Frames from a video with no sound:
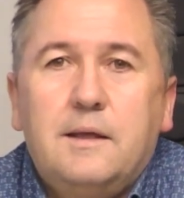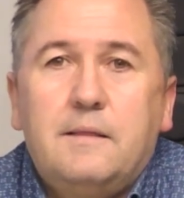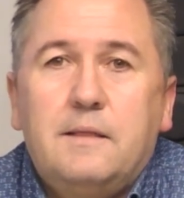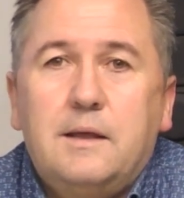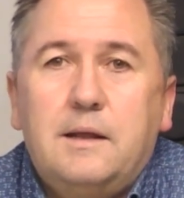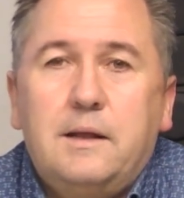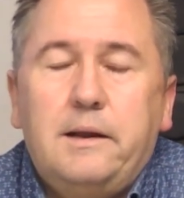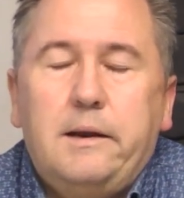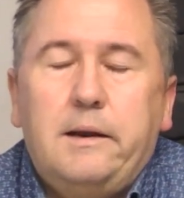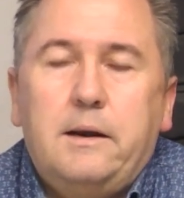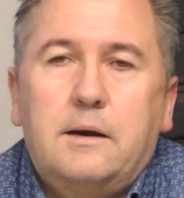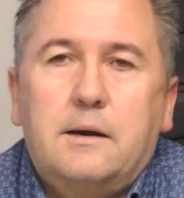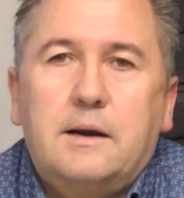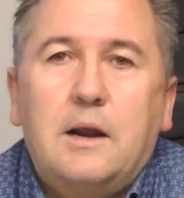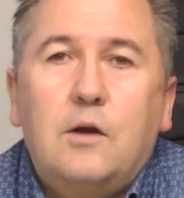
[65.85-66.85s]

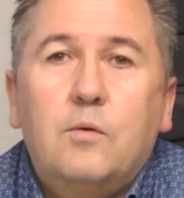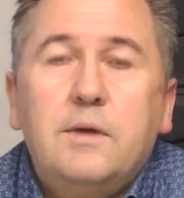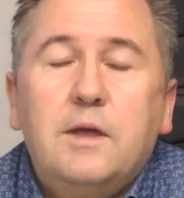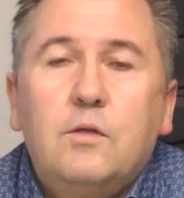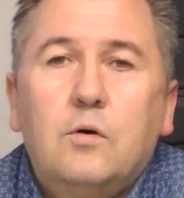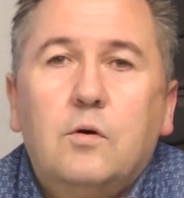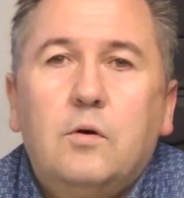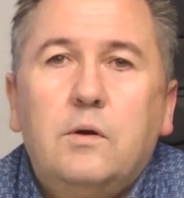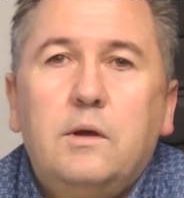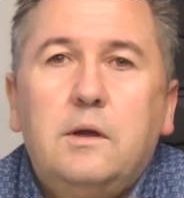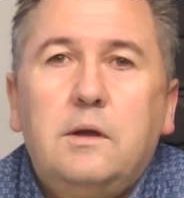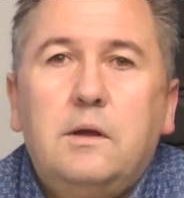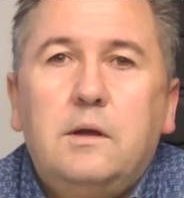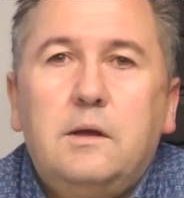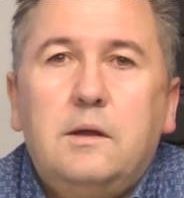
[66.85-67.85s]
del Real Oviedo,
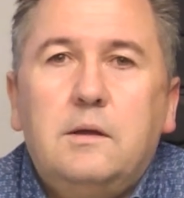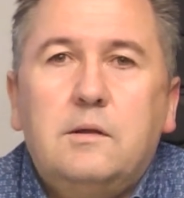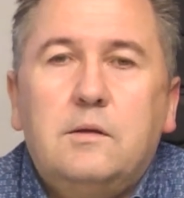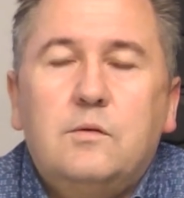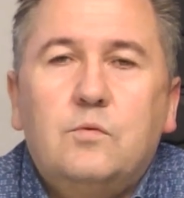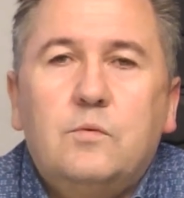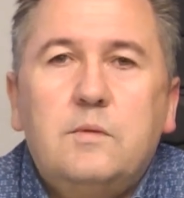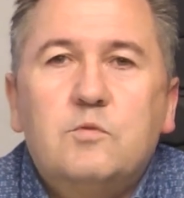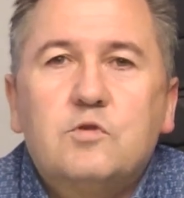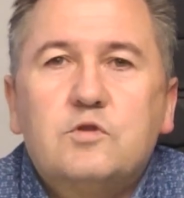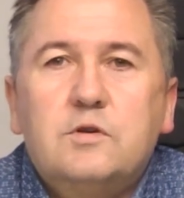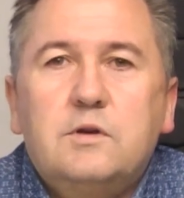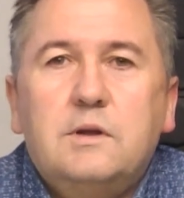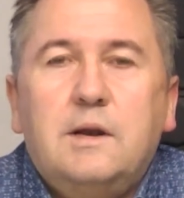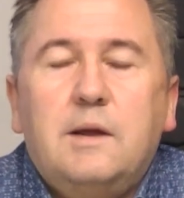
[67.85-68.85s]
eh, tuvimos
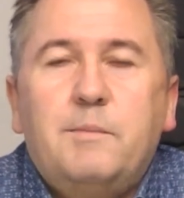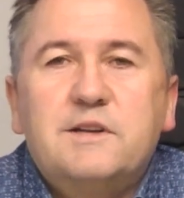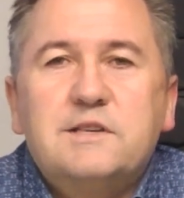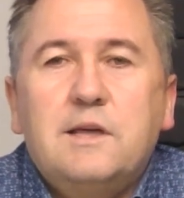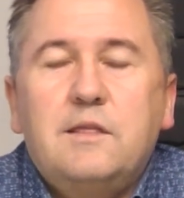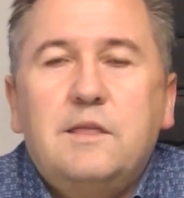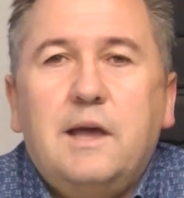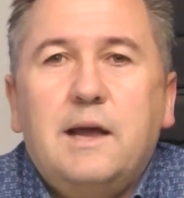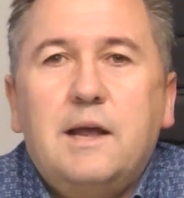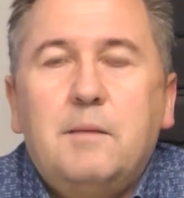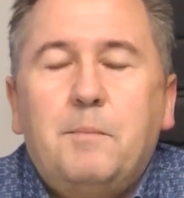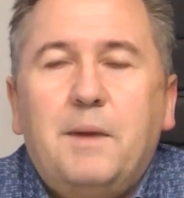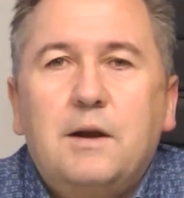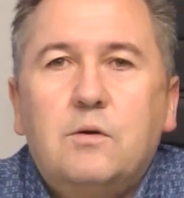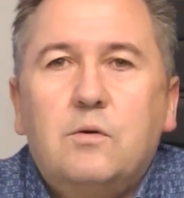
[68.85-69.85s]
eh, la presencia en el
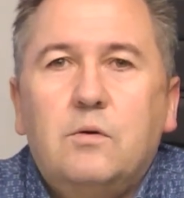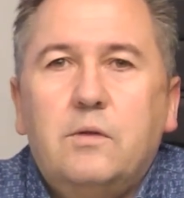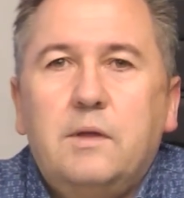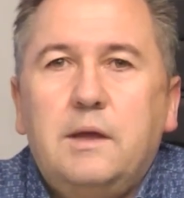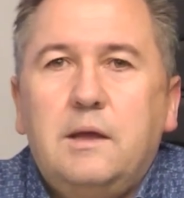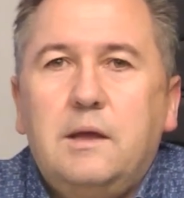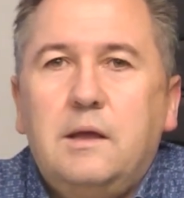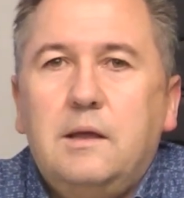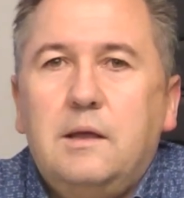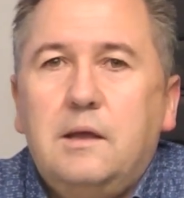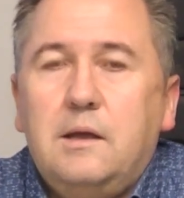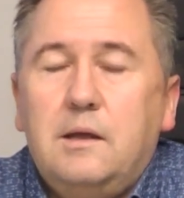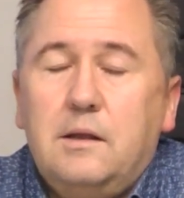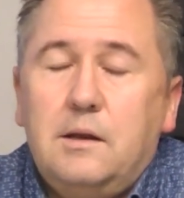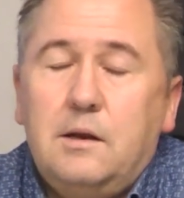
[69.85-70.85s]
palco
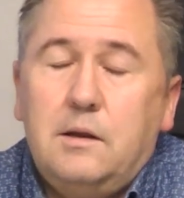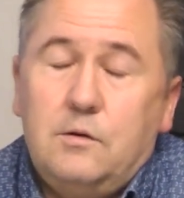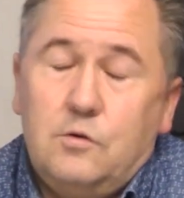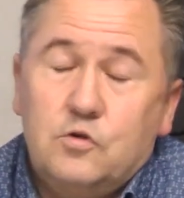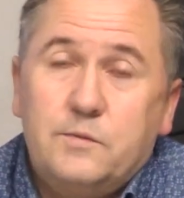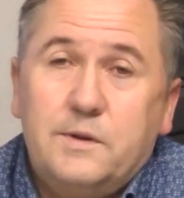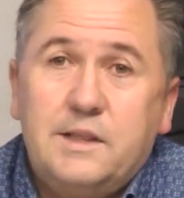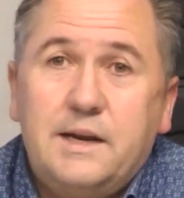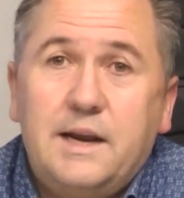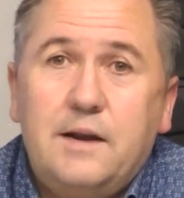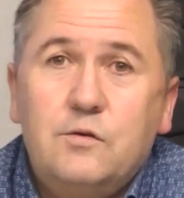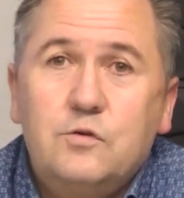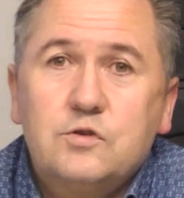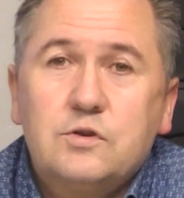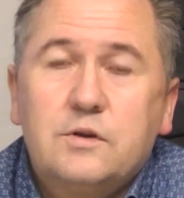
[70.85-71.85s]
de los
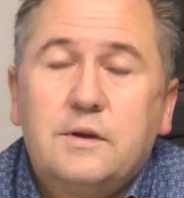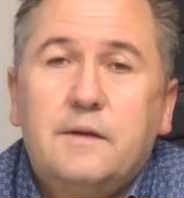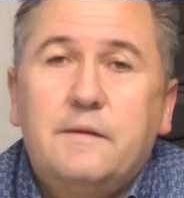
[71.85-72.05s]
veteranos,